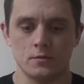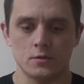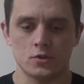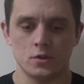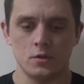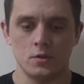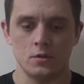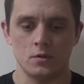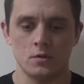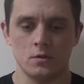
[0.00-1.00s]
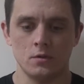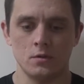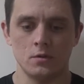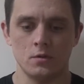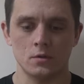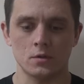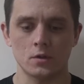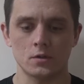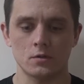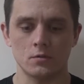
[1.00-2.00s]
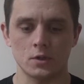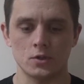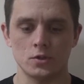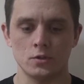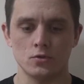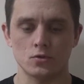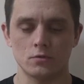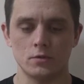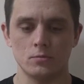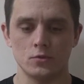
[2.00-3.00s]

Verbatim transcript: совершении открытого хищения чужого